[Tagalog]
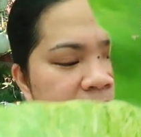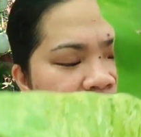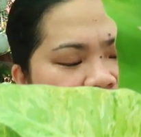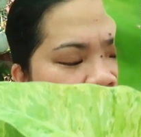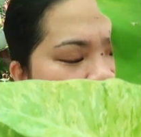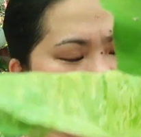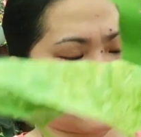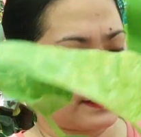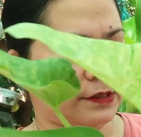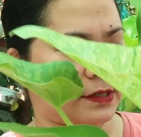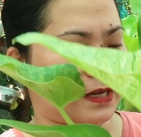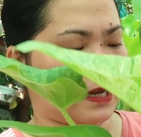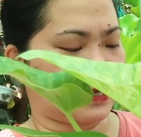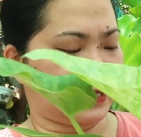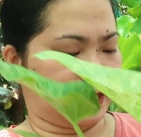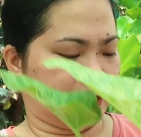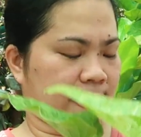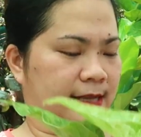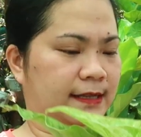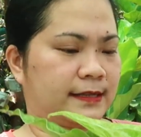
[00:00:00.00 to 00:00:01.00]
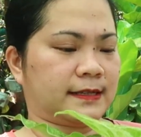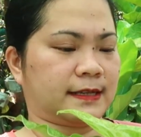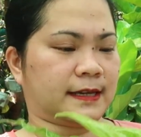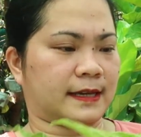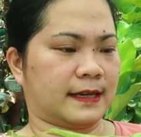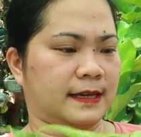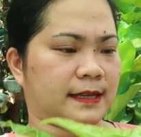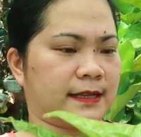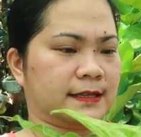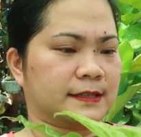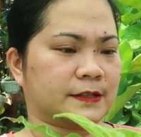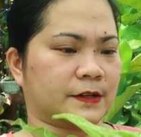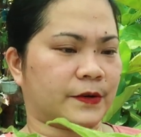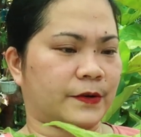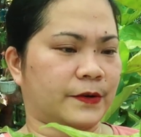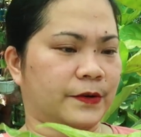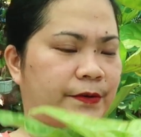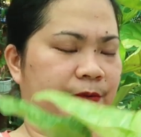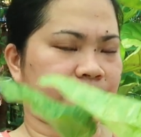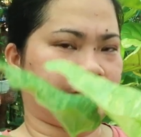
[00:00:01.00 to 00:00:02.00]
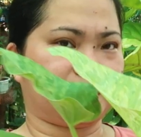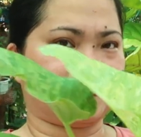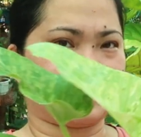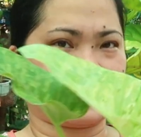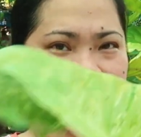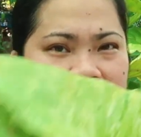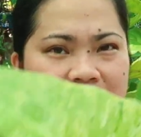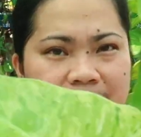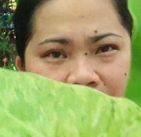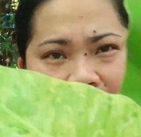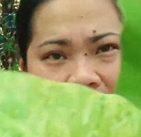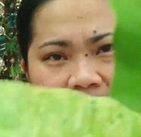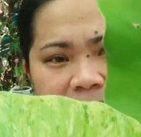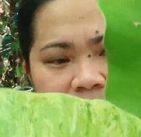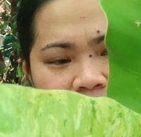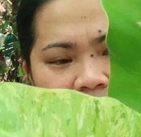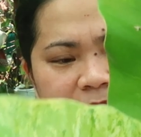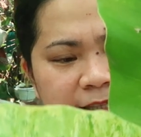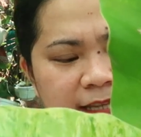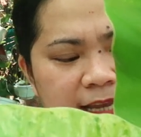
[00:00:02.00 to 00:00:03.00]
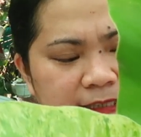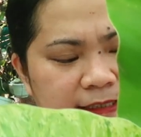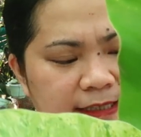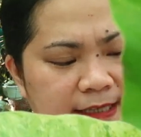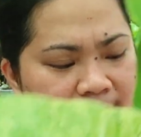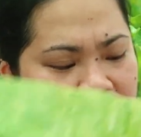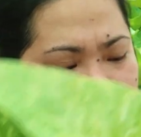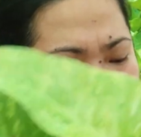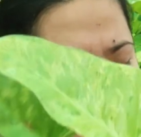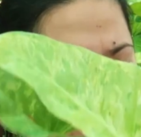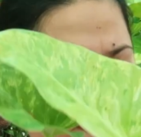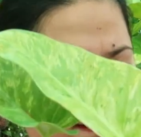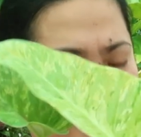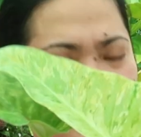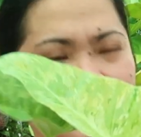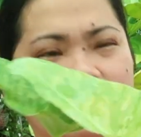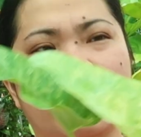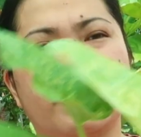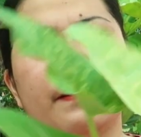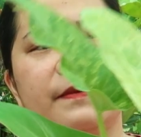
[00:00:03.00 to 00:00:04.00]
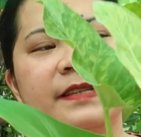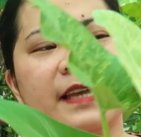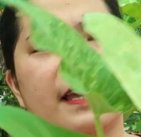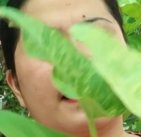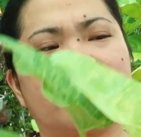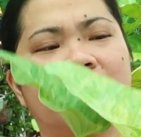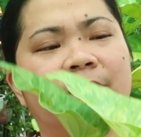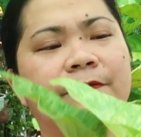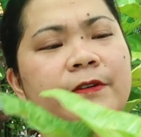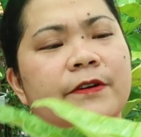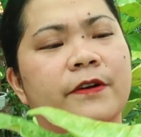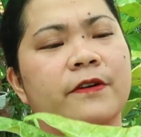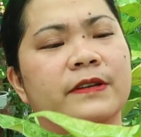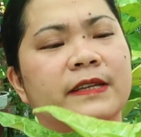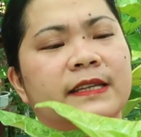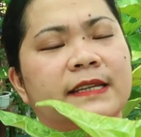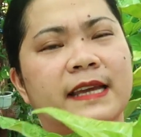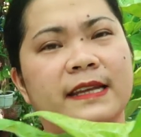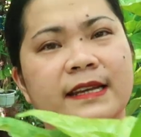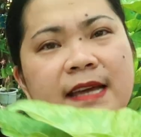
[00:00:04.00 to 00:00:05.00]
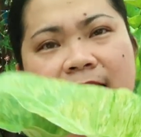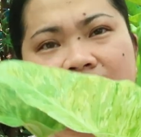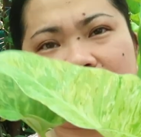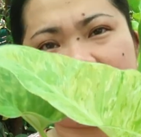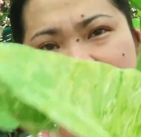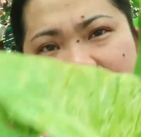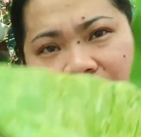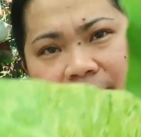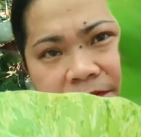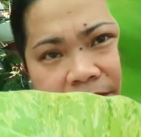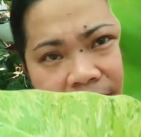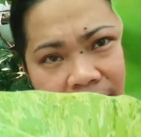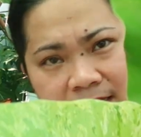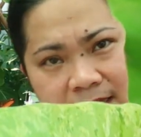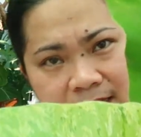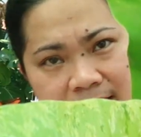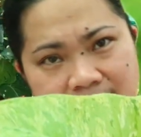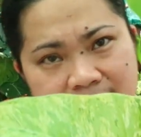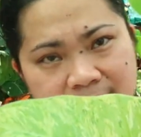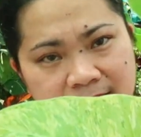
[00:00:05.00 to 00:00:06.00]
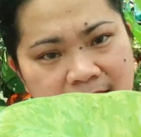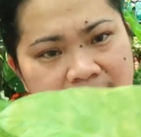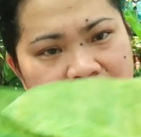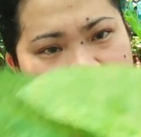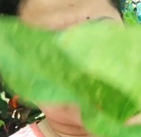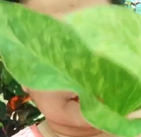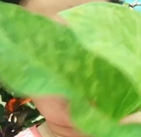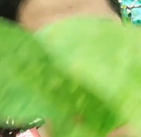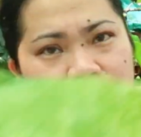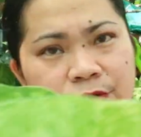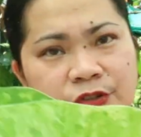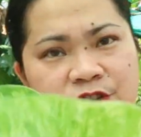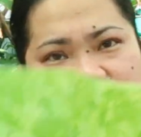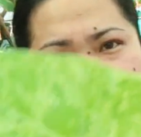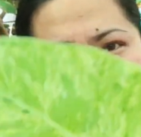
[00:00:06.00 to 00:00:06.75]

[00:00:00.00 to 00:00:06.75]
na, kaso lang kinancel. So, benta ulit natin. This one, I'm selling it for only 950. Good